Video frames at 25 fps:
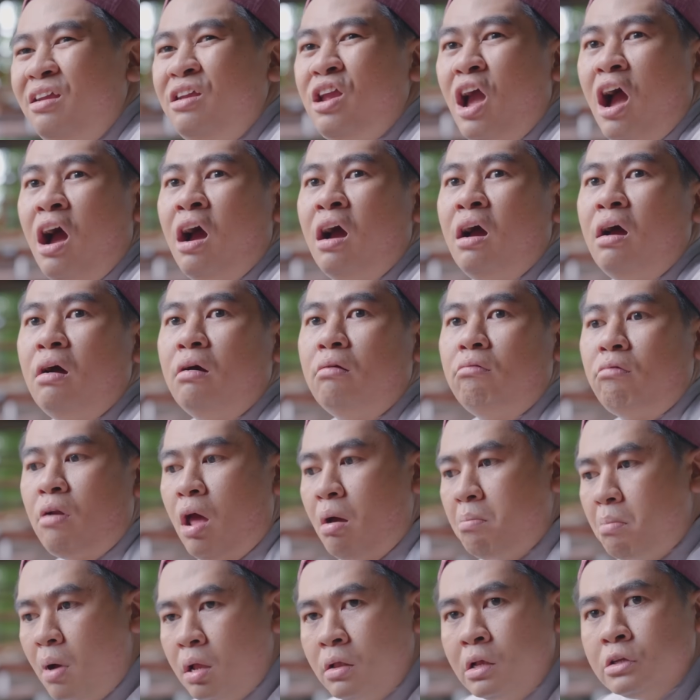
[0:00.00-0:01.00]
Ya,
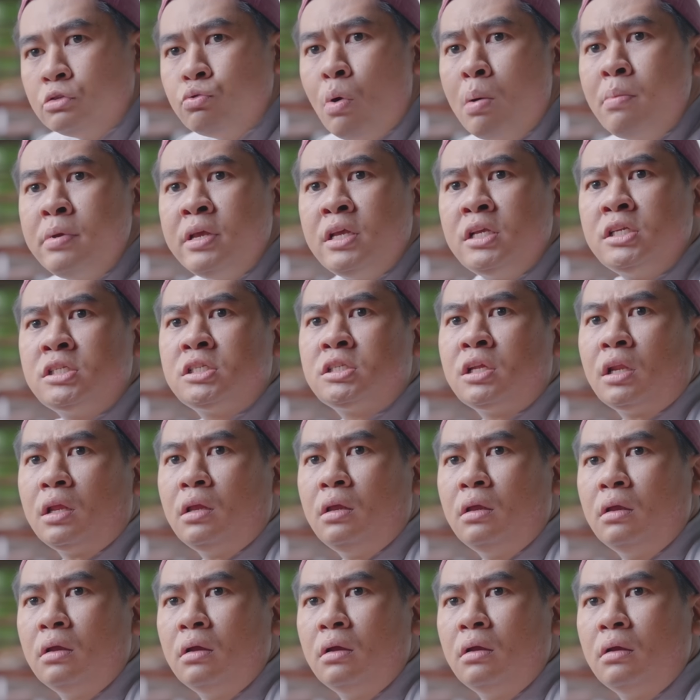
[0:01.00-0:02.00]
namanya suami
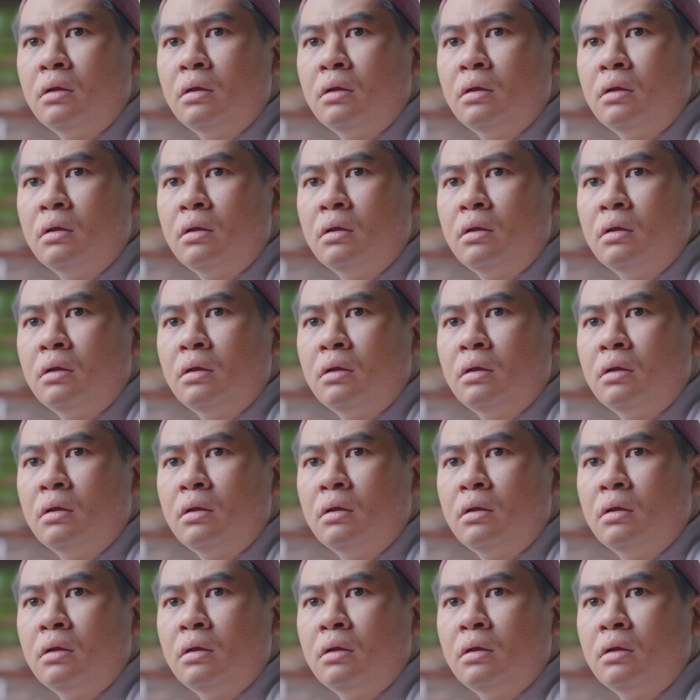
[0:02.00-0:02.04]
istri.